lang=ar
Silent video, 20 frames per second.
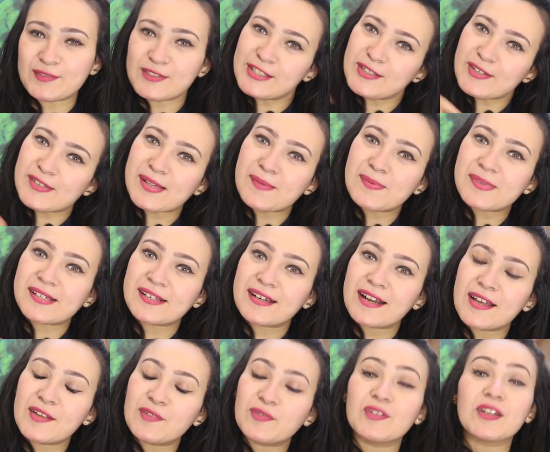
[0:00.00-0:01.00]
الفيديو
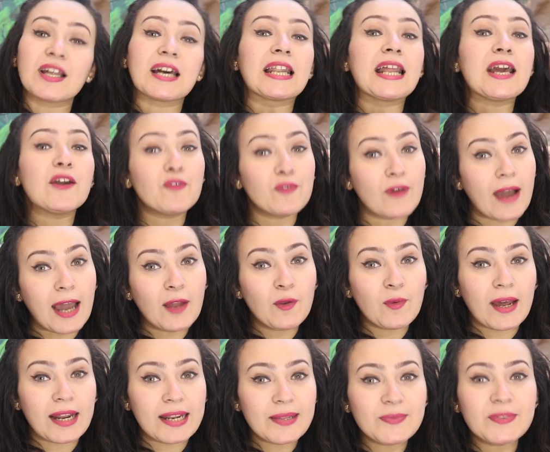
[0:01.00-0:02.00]
سبسكرايب في القناه
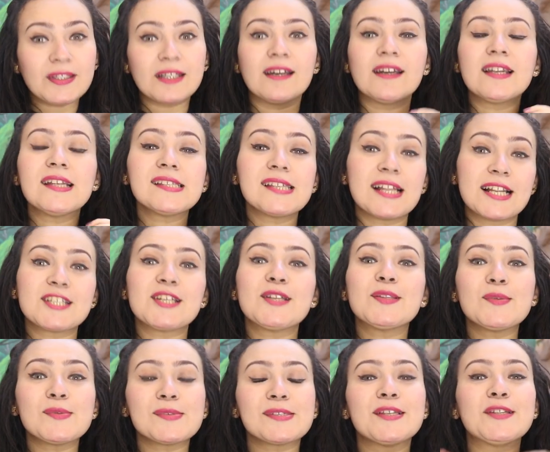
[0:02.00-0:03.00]
وفعلوا علامه الجرس
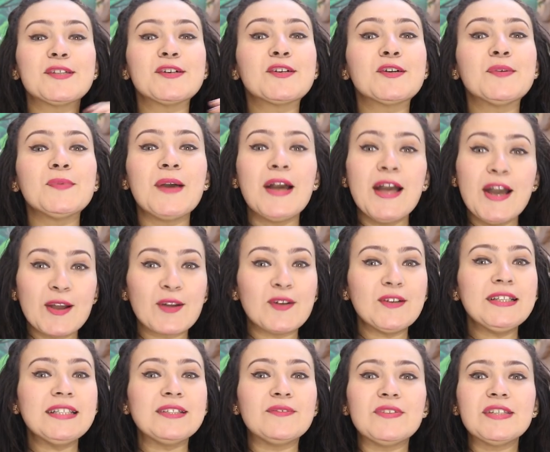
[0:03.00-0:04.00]
علشان توصل لكم
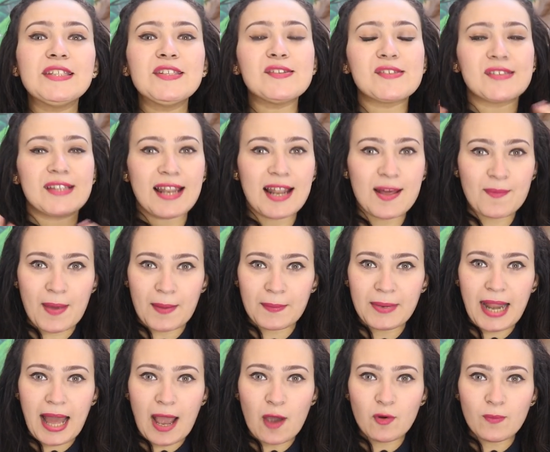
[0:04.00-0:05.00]
كل الفيديوز اللي انا
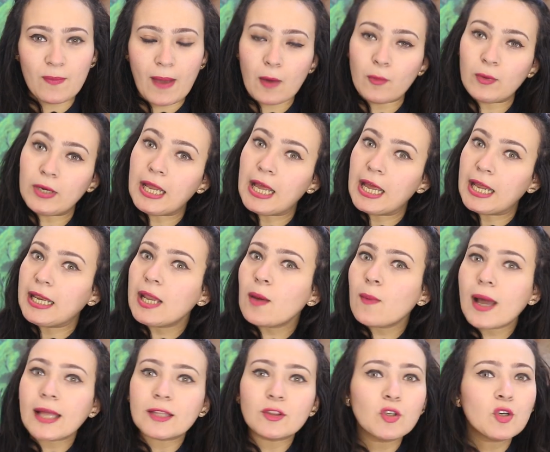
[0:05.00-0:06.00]
بعملها اول باول
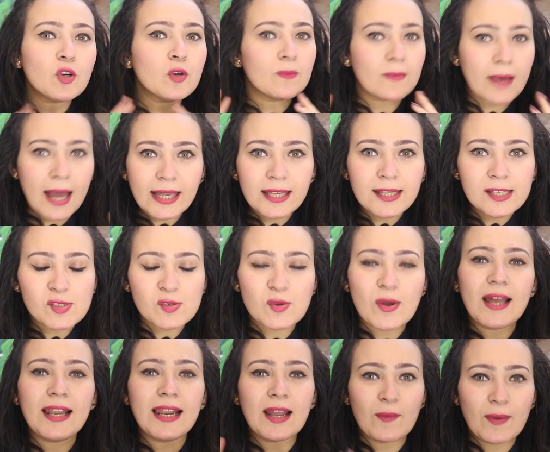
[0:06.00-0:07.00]
لو عندكم اي
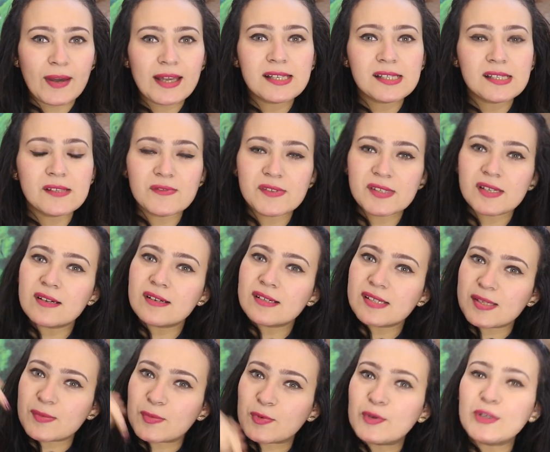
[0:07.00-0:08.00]
سؤال او اي استفسار
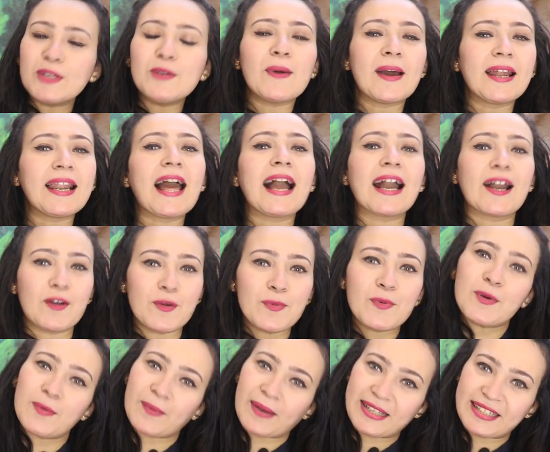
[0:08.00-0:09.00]
سيبهولي وانا
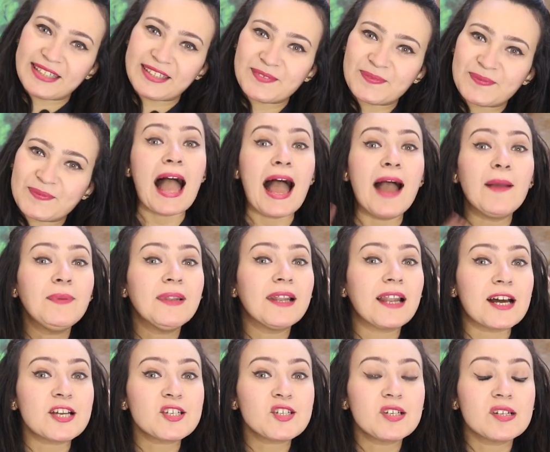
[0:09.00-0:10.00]
هجاوبكم عليه
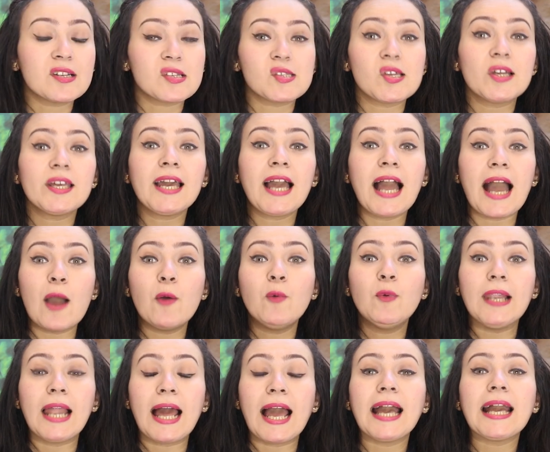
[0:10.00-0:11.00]
العشر نصايح
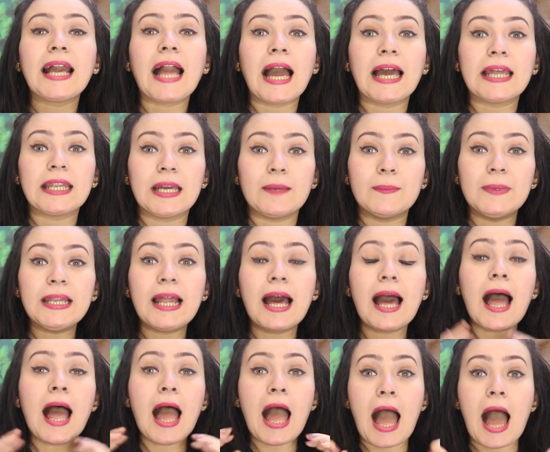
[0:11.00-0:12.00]
اول حاجه
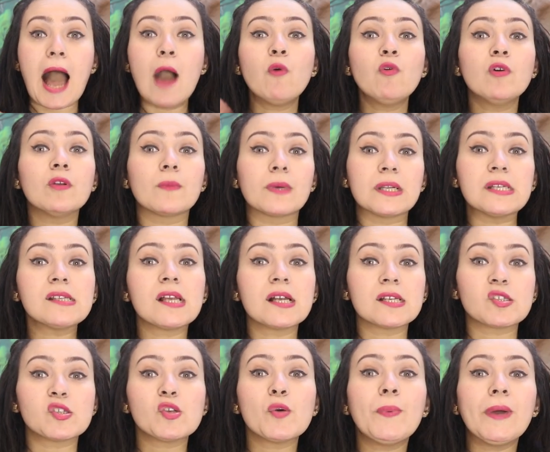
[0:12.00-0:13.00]
هنعملها اول ما نصحى
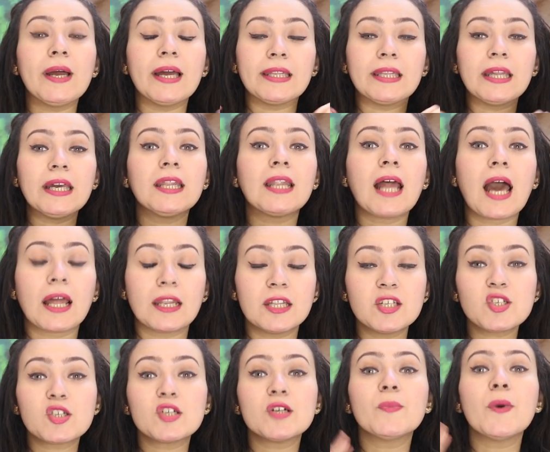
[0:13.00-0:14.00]
الصبح ان احنا
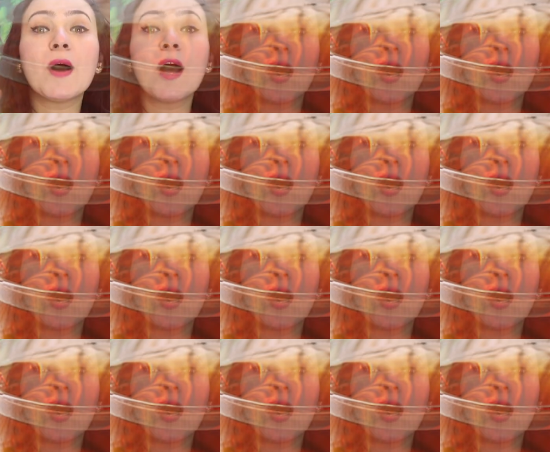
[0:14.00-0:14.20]
هنشرب